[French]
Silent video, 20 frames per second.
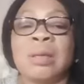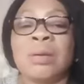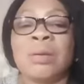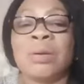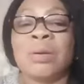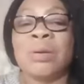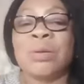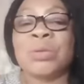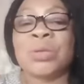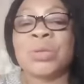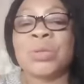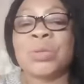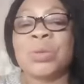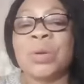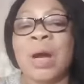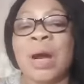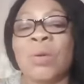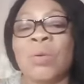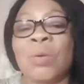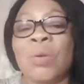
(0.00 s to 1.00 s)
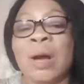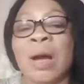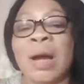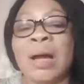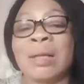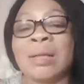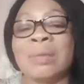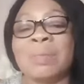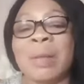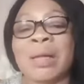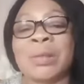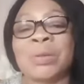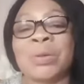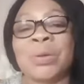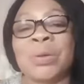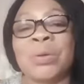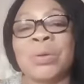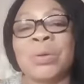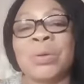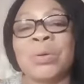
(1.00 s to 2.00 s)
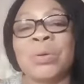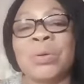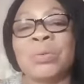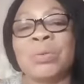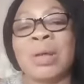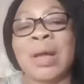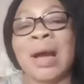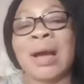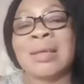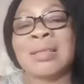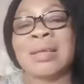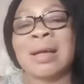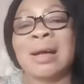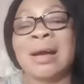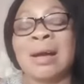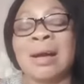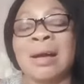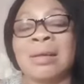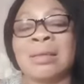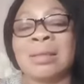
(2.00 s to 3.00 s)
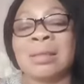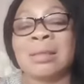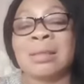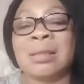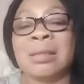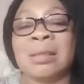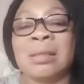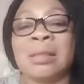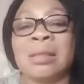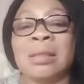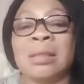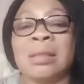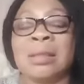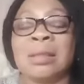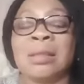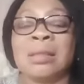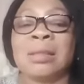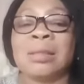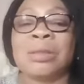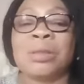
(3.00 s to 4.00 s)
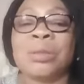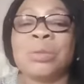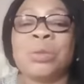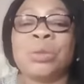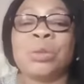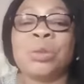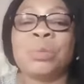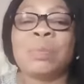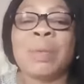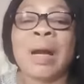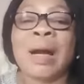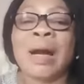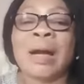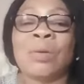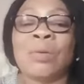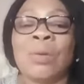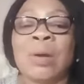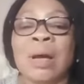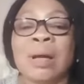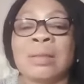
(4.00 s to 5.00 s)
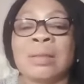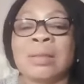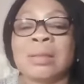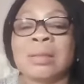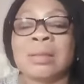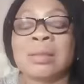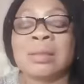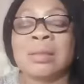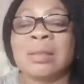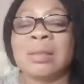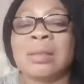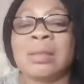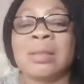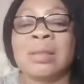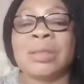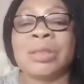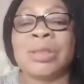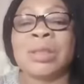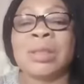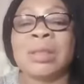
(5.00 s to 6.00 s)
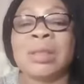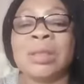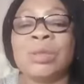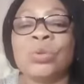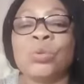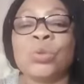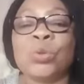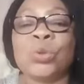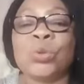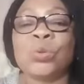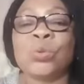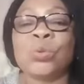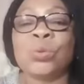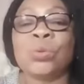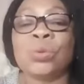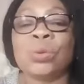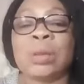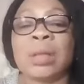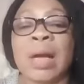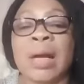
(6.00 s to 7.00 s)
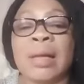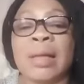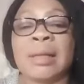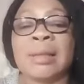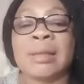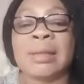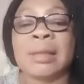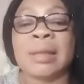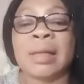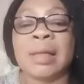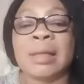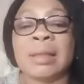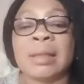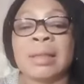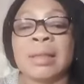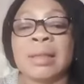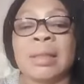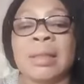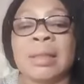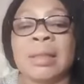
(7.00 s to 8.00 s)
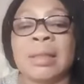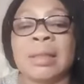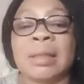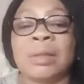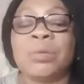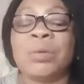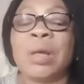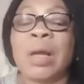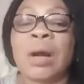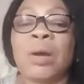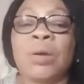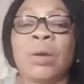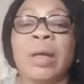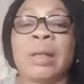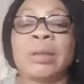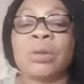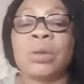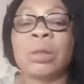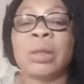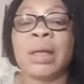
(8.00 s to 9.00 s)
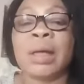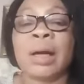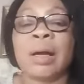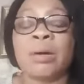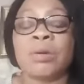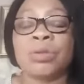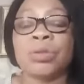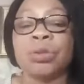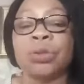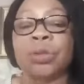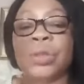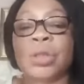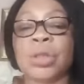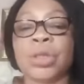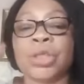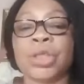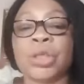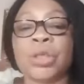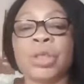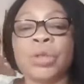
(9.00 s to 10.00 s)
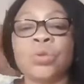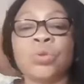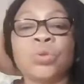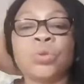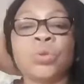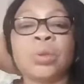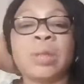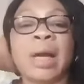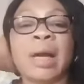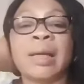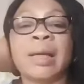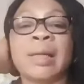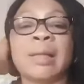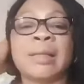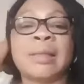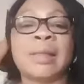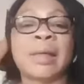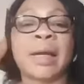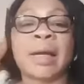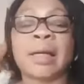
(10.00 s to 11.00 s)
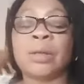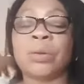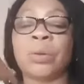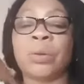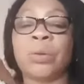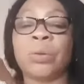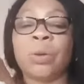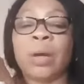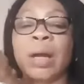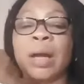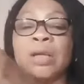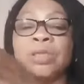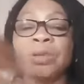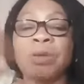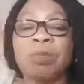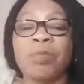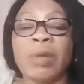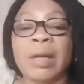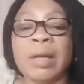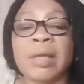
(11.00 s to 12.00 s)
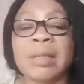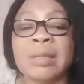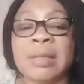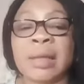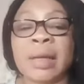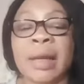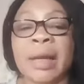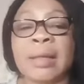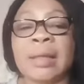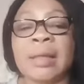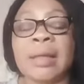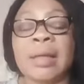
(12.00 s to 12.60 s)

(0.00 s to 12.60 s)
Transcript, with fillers: que je suis arrogante parce que l'argent entre, je ne suis pas arrogante. Je dis toujours dans les directs, oui, la connexion dérange. Je dis toujours dans les directs que quand je fais les directs,